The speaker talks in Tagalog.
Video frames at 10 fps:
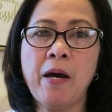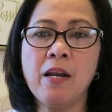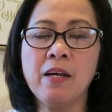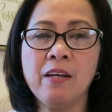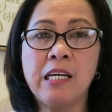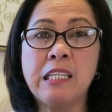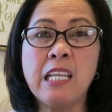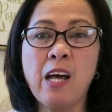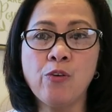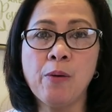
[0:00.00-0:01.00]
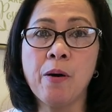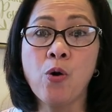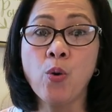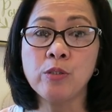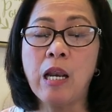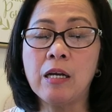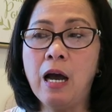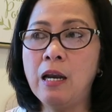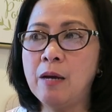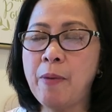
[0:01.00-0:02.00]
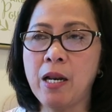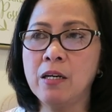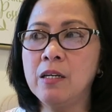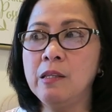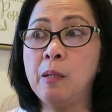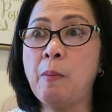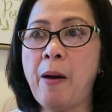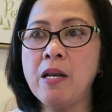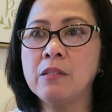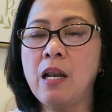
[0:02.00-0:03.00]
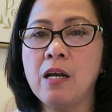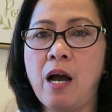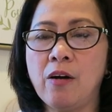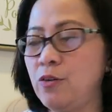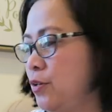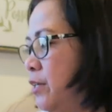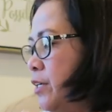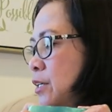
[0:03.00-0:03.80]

parang nagkitend ko ng mag-haul talaga na parang nagpapanik talaga ako.